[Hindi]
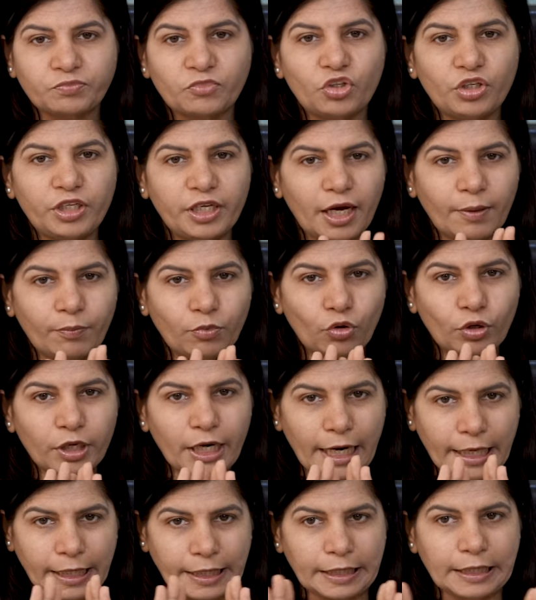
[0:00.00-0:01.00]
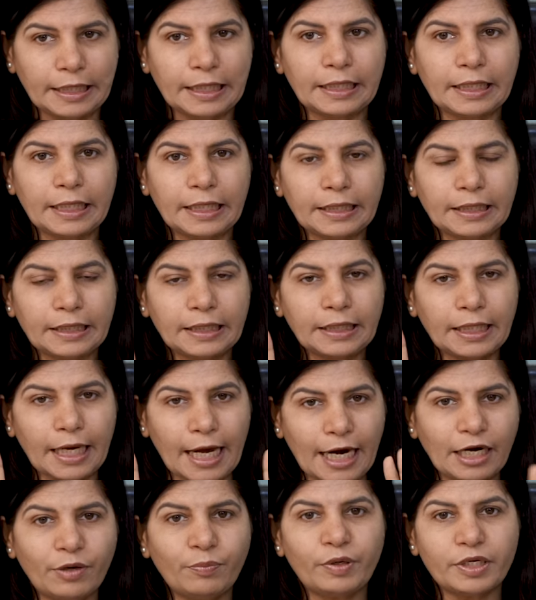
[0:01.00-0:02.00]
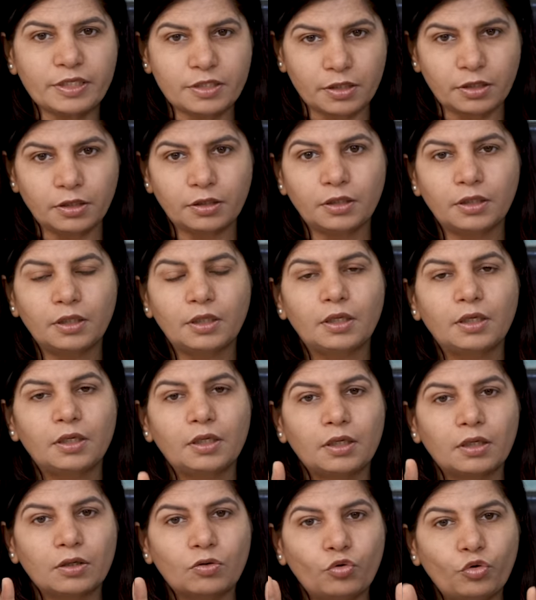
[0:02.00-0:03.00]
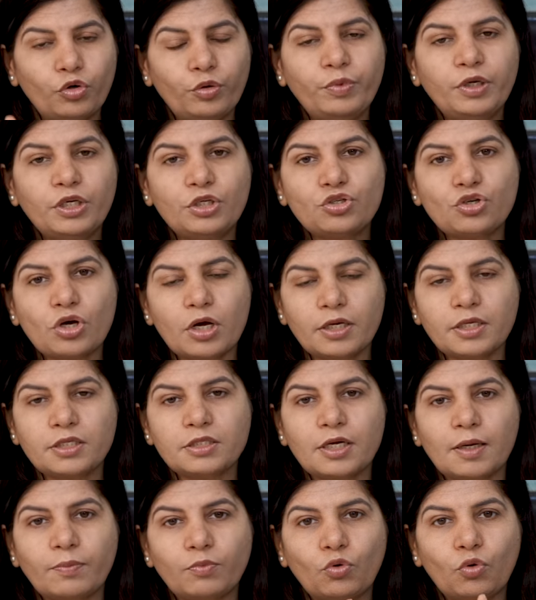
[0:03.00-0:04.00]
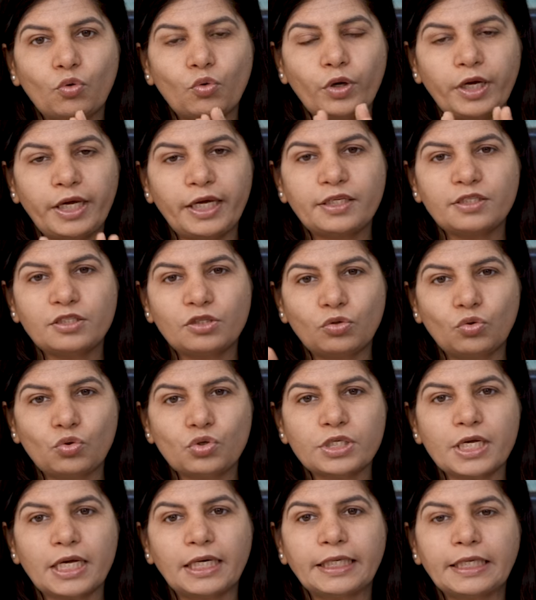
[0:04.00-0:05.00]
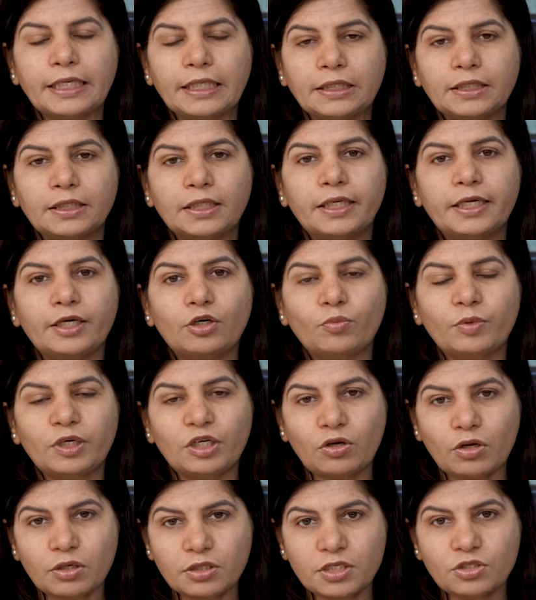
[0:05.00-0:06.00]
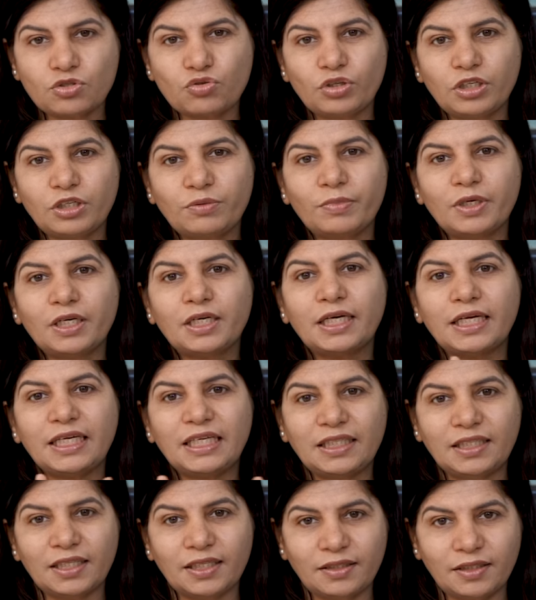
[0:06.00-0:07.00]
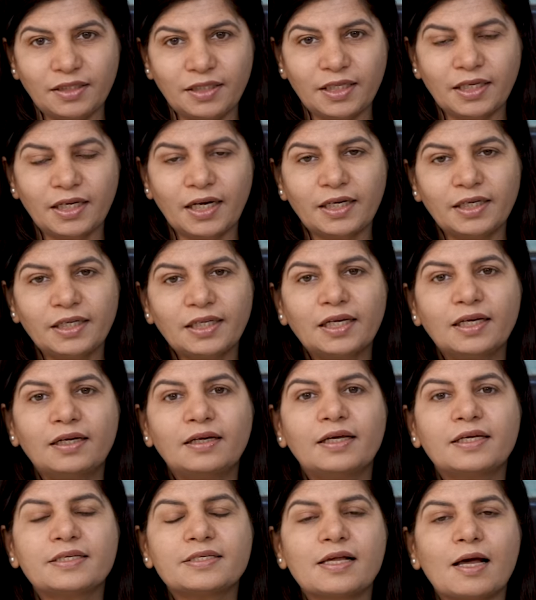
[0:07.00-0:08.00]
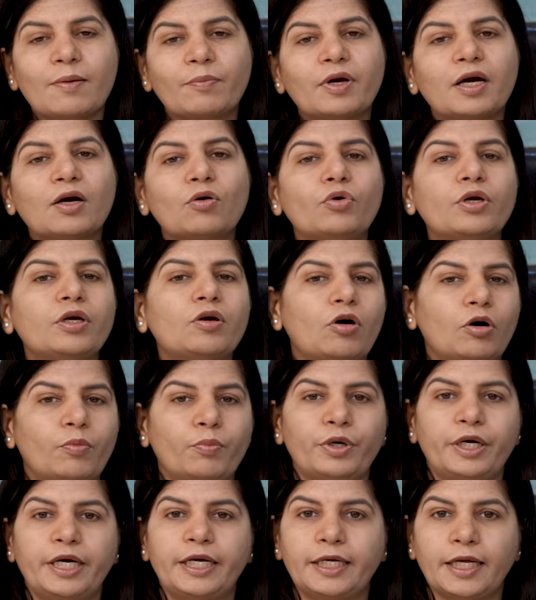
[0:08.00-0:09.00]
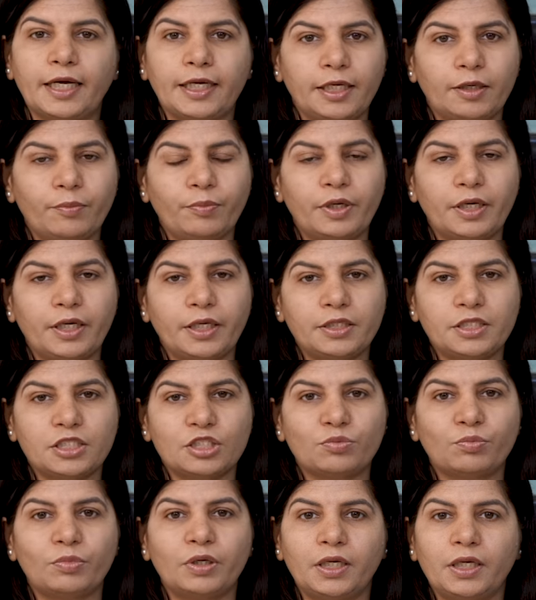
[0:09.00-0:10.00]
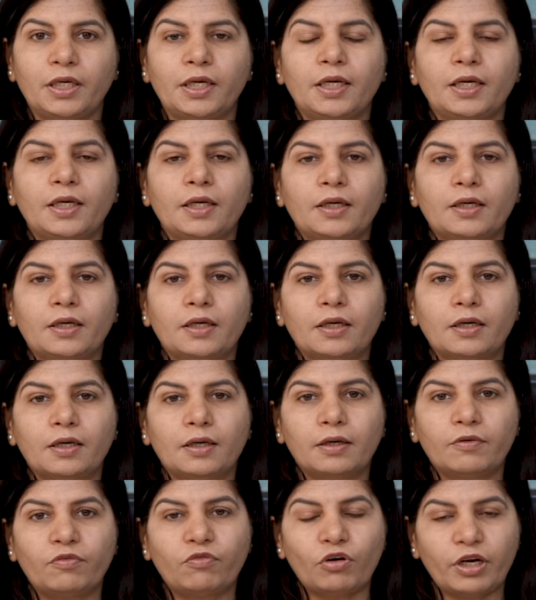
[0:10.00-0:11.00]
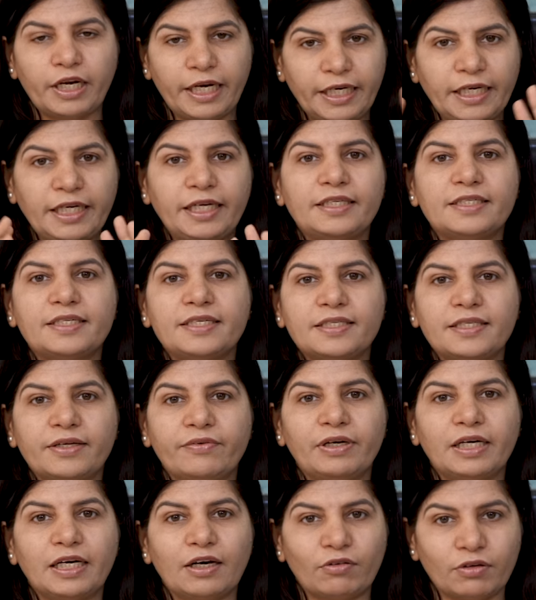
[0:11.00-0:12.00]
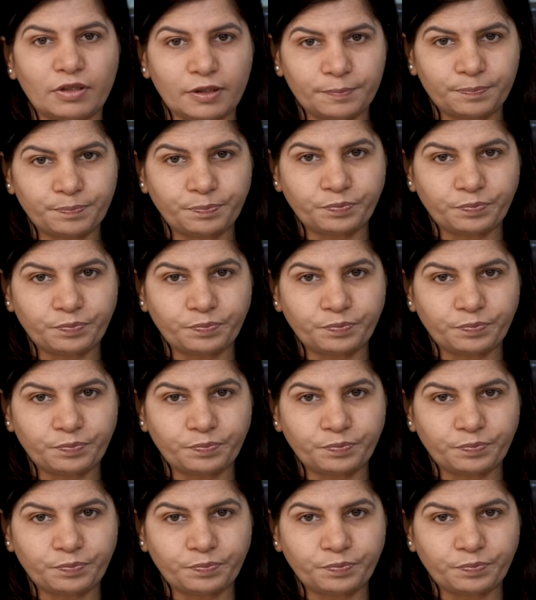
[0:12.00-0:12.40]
तो ये आपको क्लैरिटी रहना है कि एट प्रेजेंट कोई भी इंश्योरेंस आपको एक से दो साल के अंदर एंडोमेट्रोसिस ट्रीटमेंट नहीं देती है अनटिल अनलेस आपका कोई कॉपोरेट टाइप है जिसमें फॉर एनी डिजीज़ दे विल कवर